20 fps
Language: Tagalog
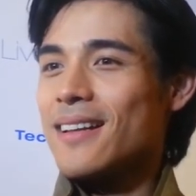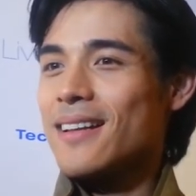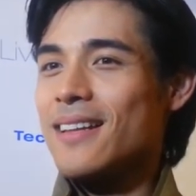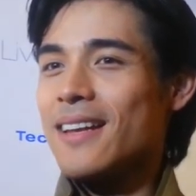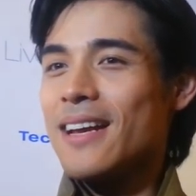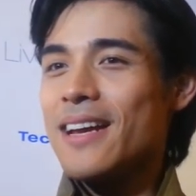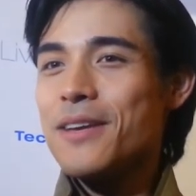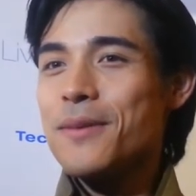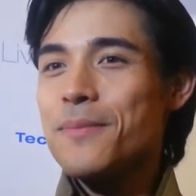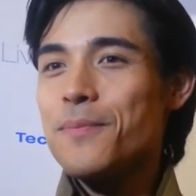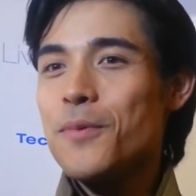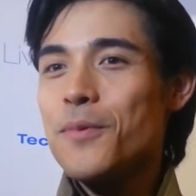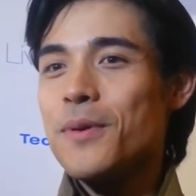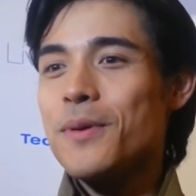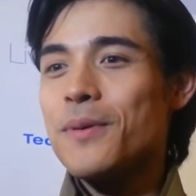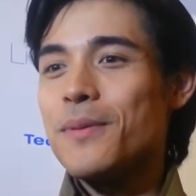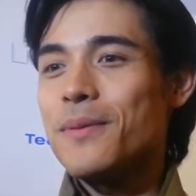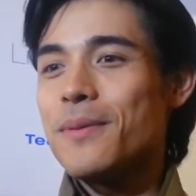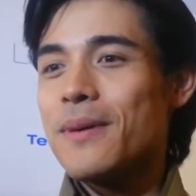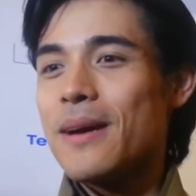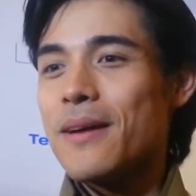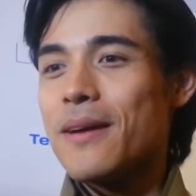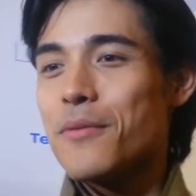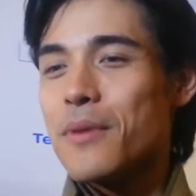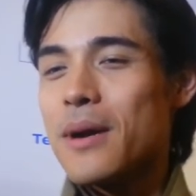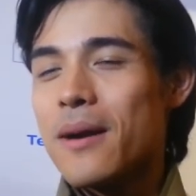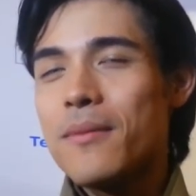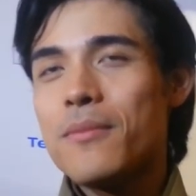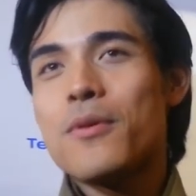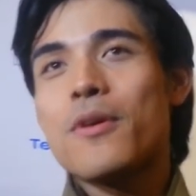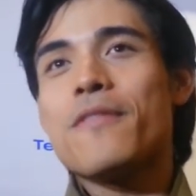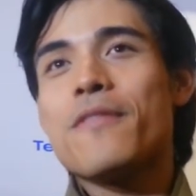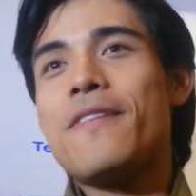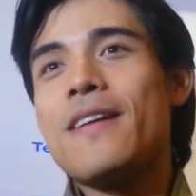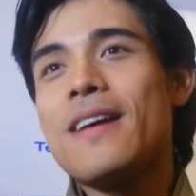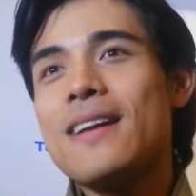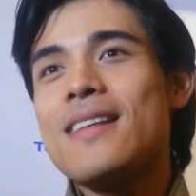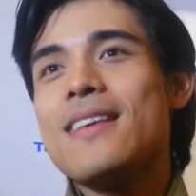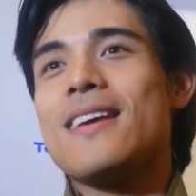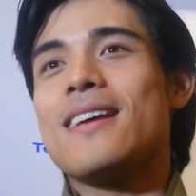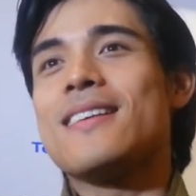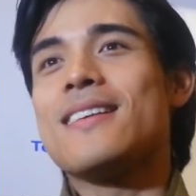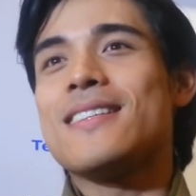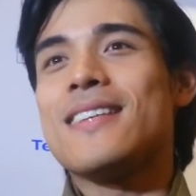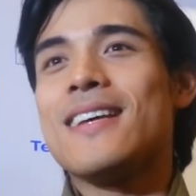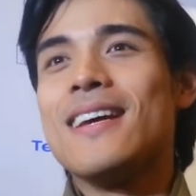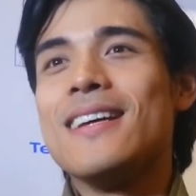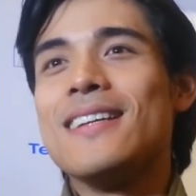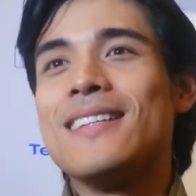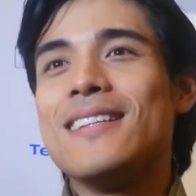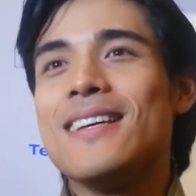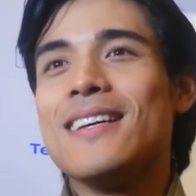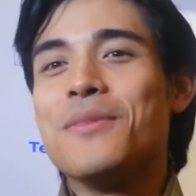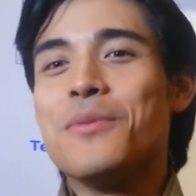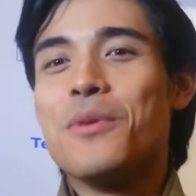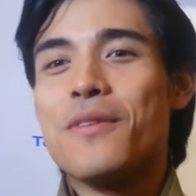Ngayon po, we're very excited.